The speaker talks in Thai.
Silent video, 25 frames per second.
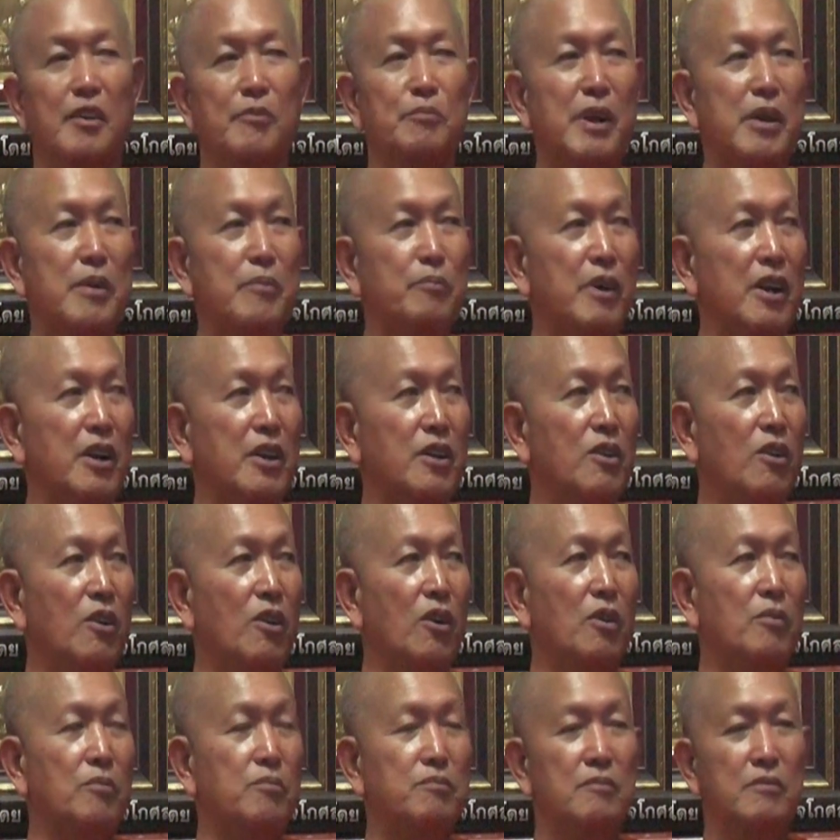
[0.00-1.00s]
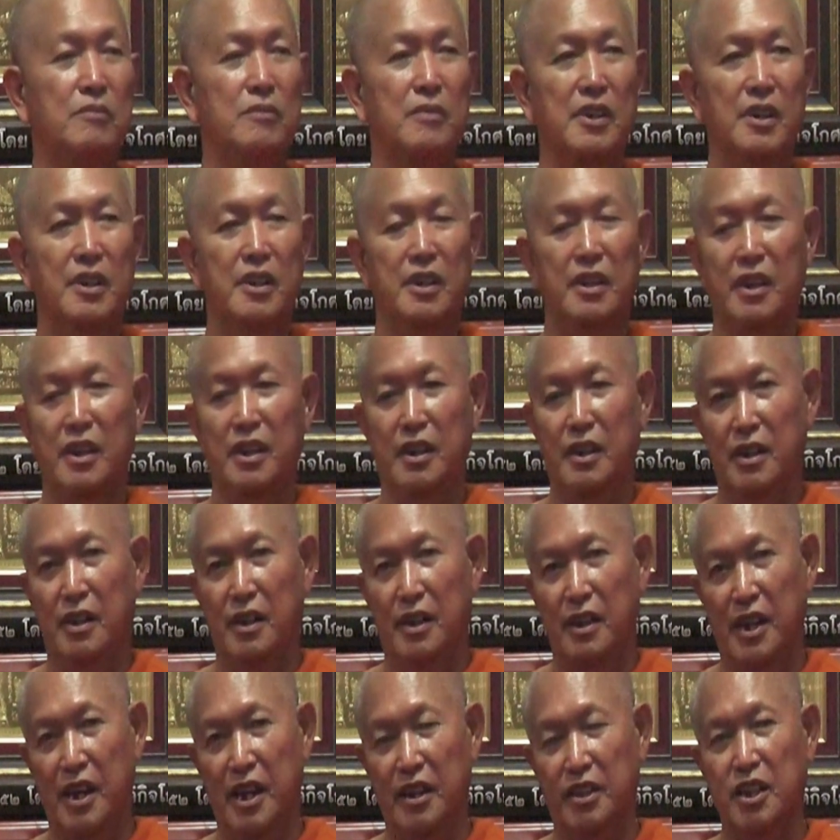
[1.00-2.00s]
ไปประกอบ
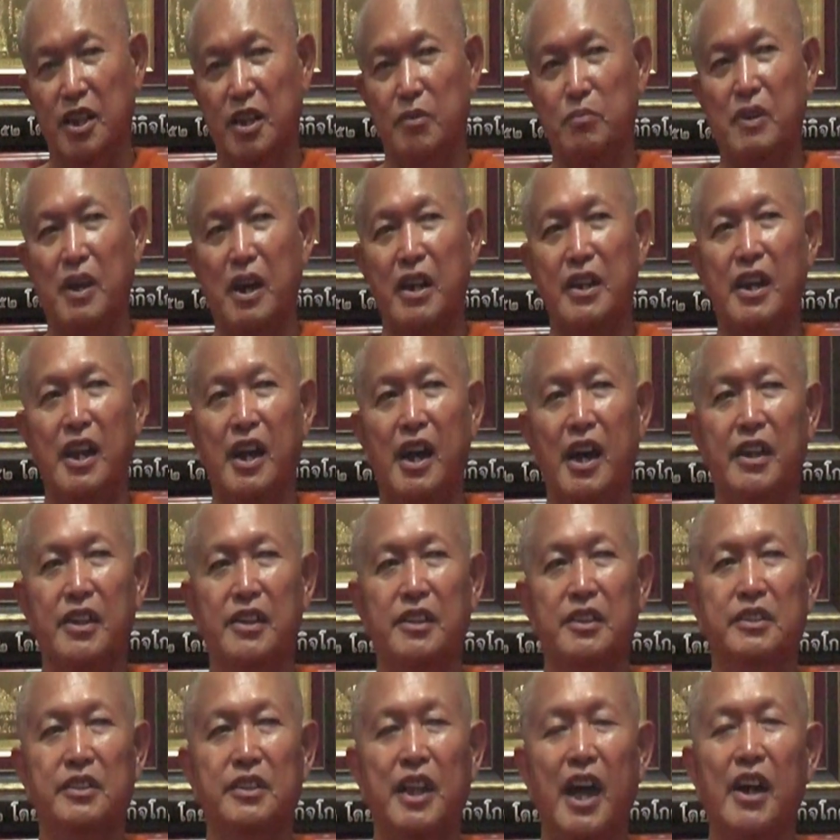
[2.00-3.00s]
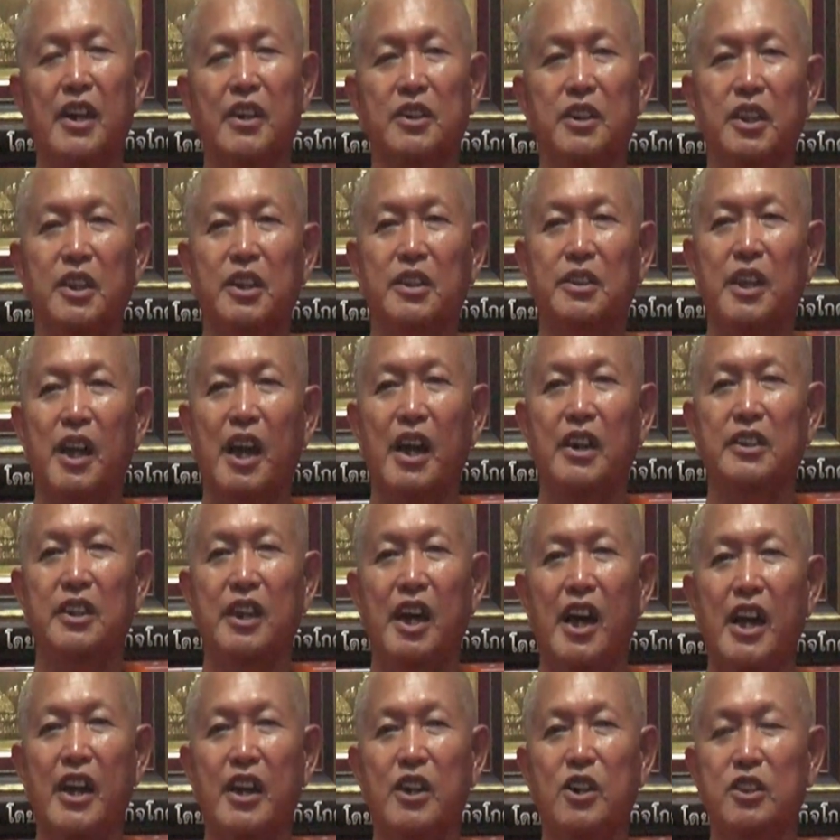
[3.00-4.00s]
อาชีพการงานต่างถิ่นต่าง
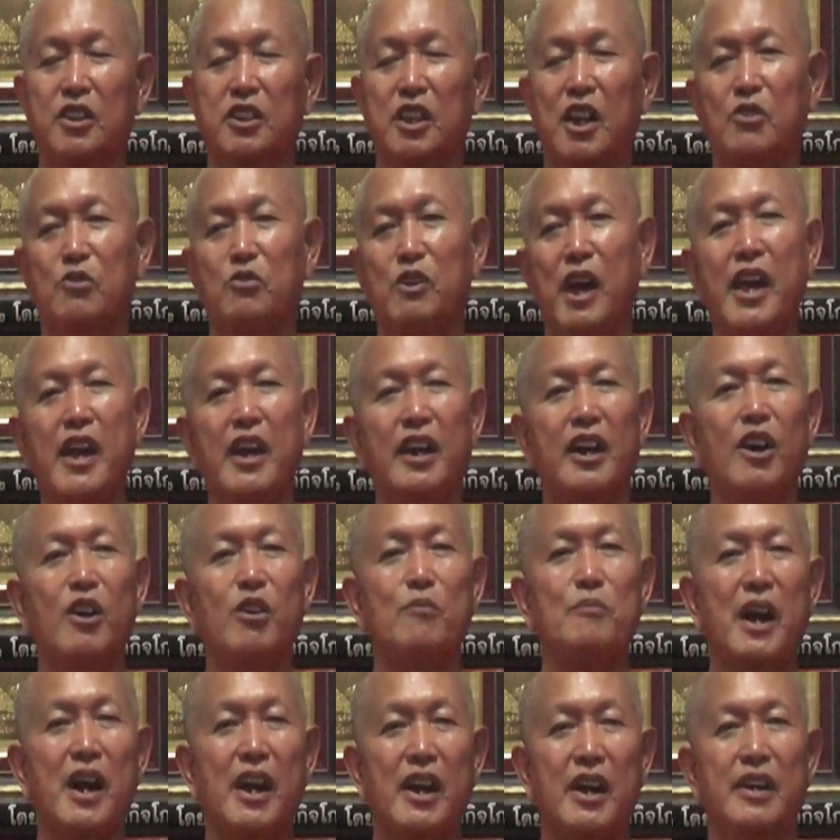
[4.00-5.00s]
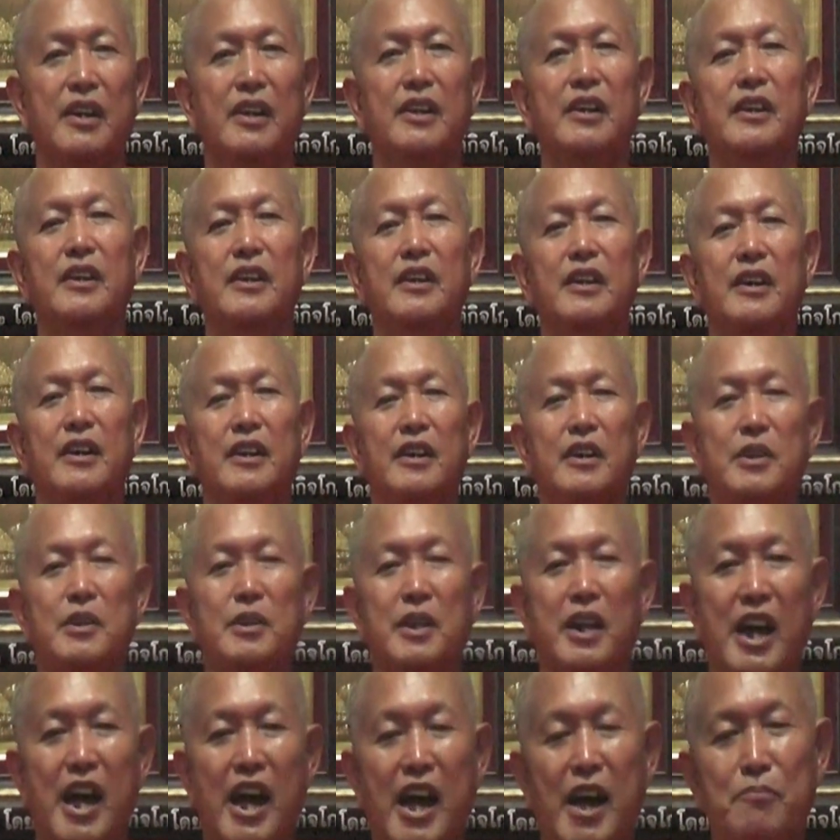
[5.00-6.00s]
ฐานก็จะแวะเข้ามา
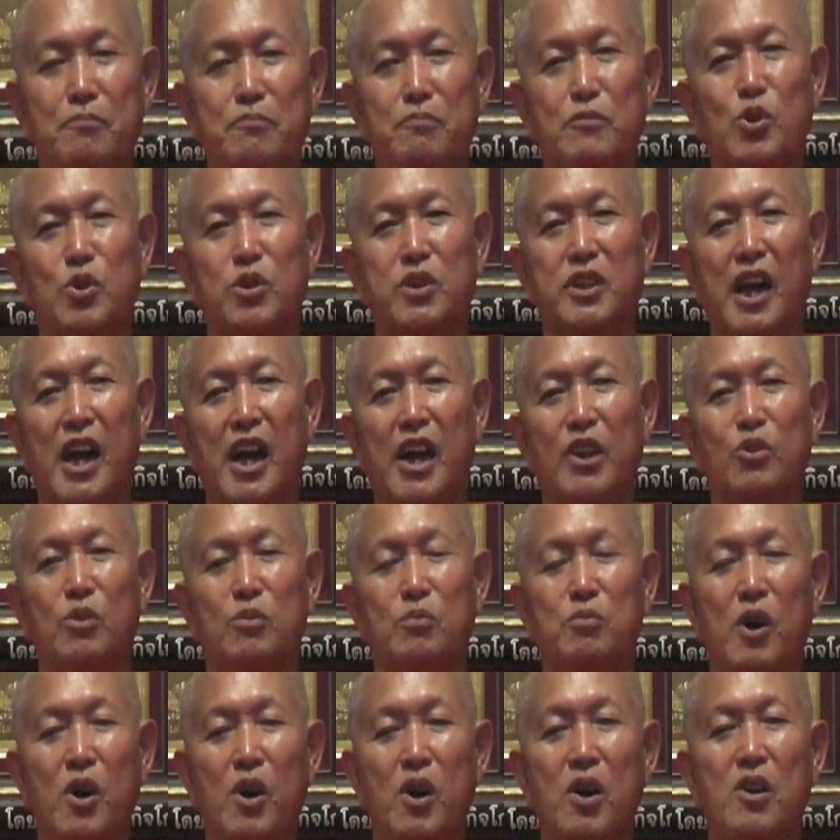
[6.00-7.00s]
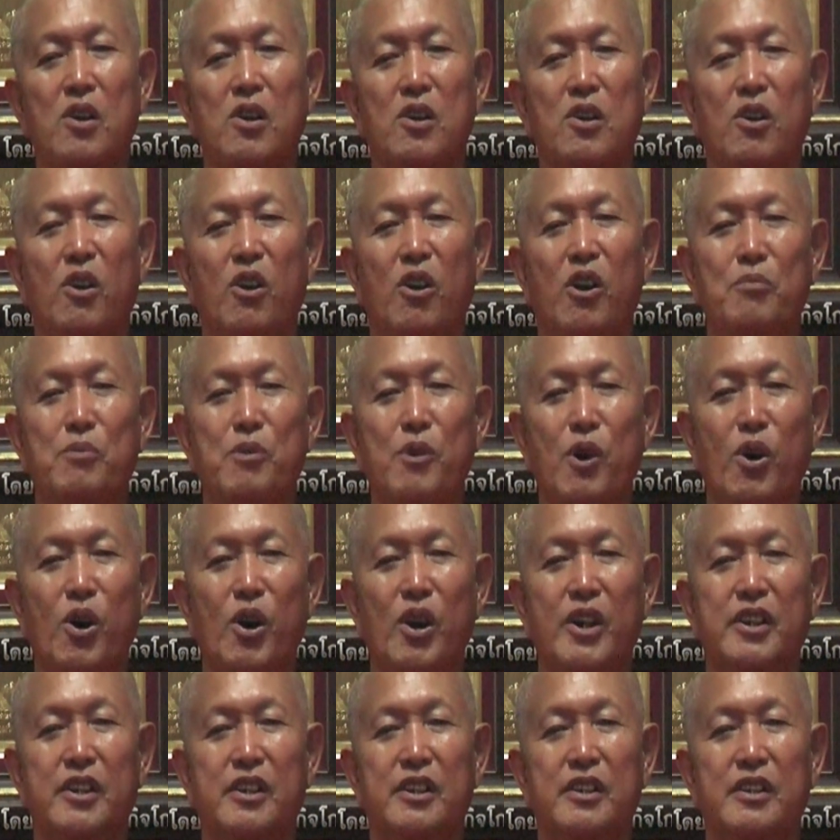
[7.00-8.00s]
กราบบูชาหลวงพ่อขอพ
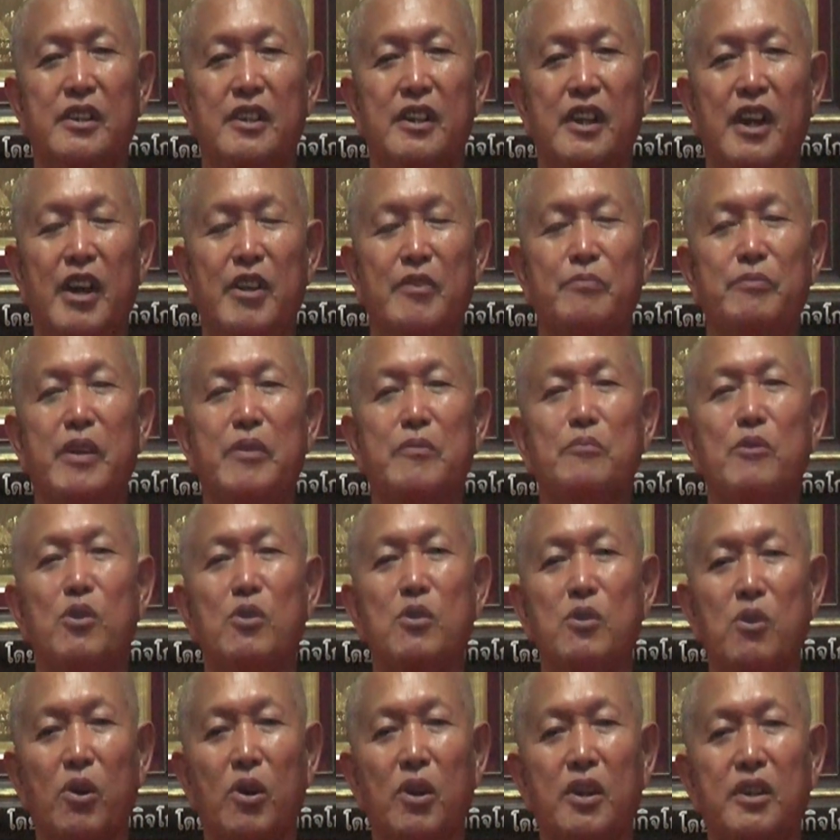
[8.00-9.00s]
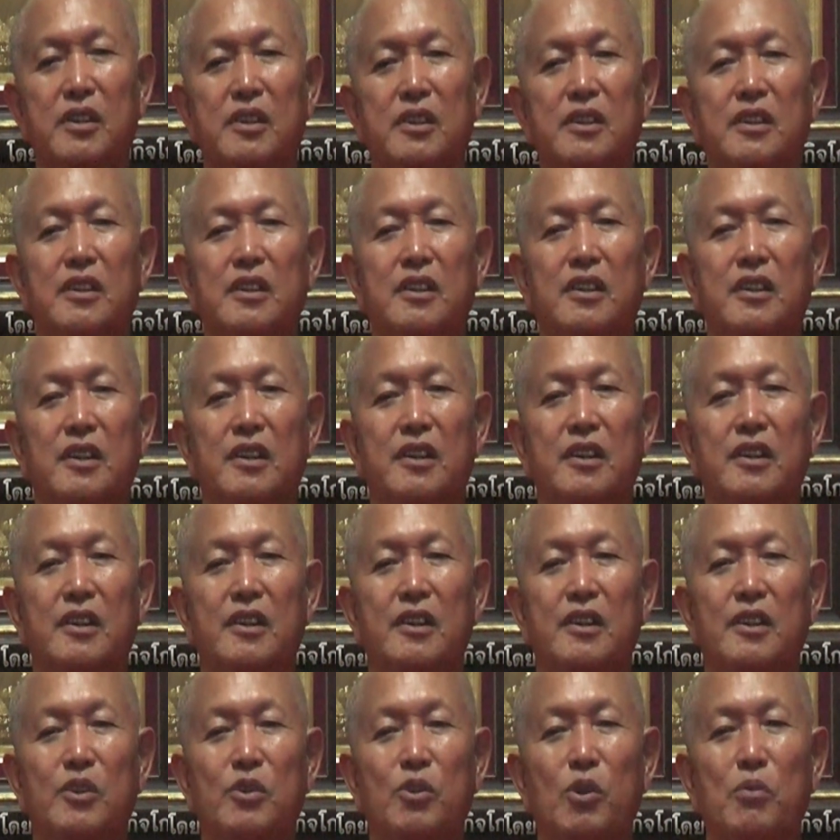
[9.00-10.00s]
ร อันเป็นมงคล
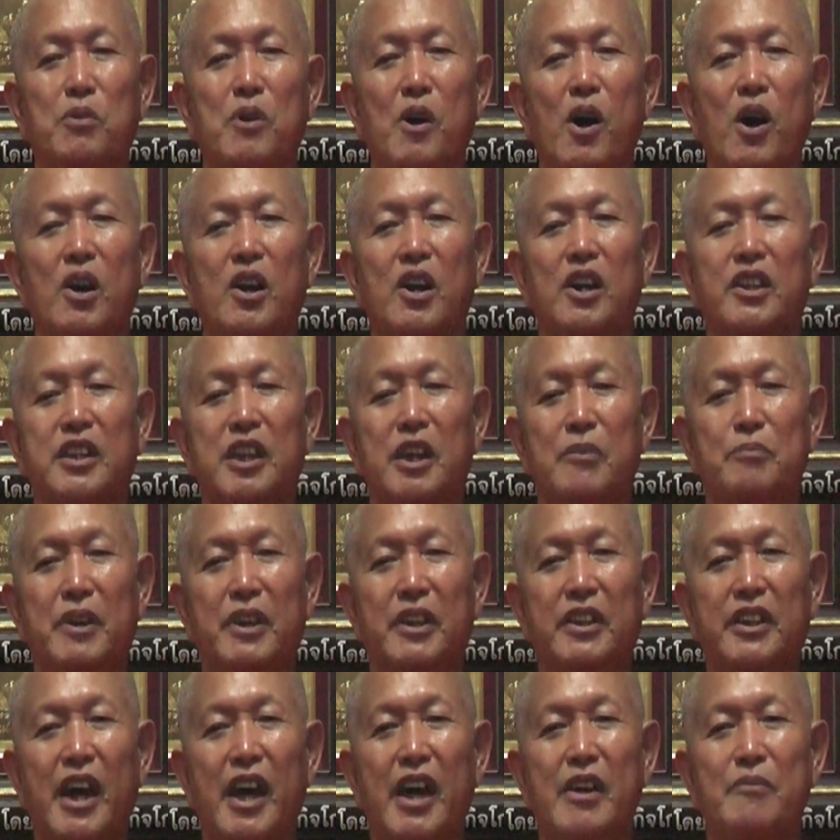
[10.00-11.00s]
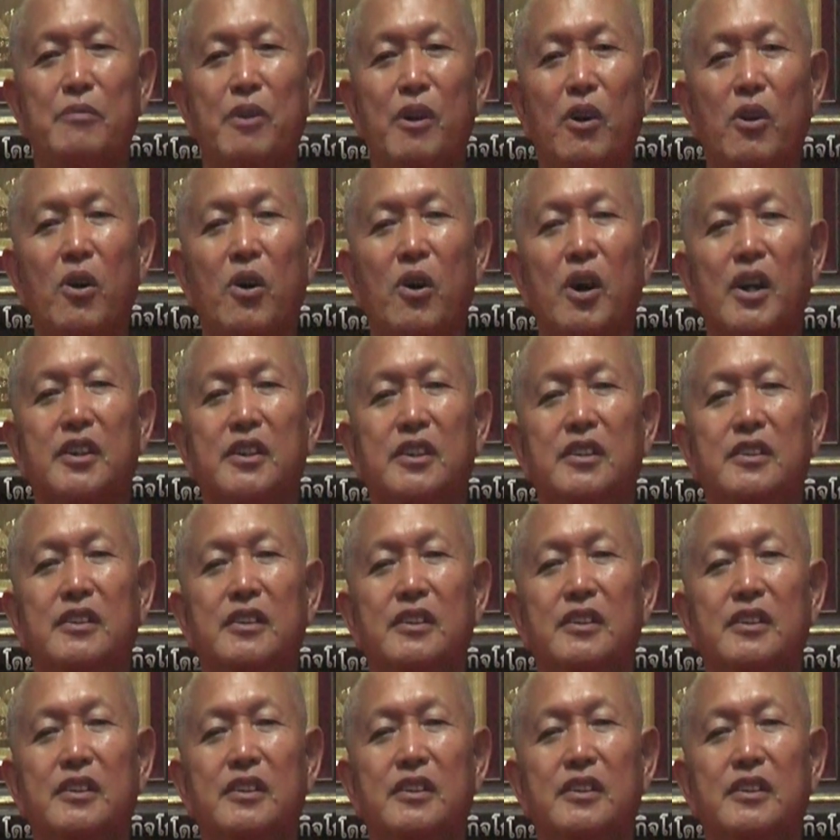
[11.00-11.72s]
หลวงพ่อก็จะประทานพร